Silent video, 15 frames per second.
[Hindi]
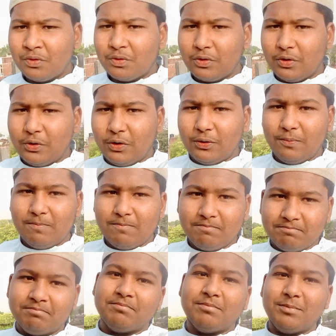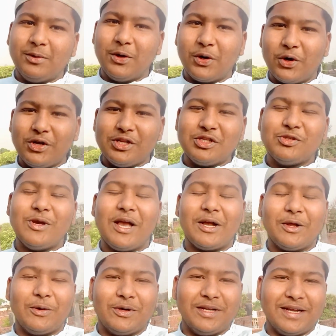तो ब्लॉग को इन्जॉय
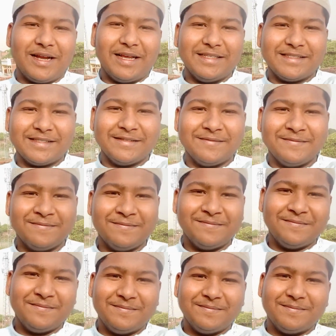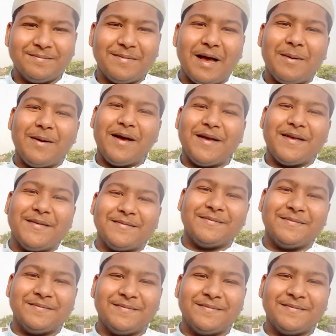करो ठीक है गाइस बाय बाय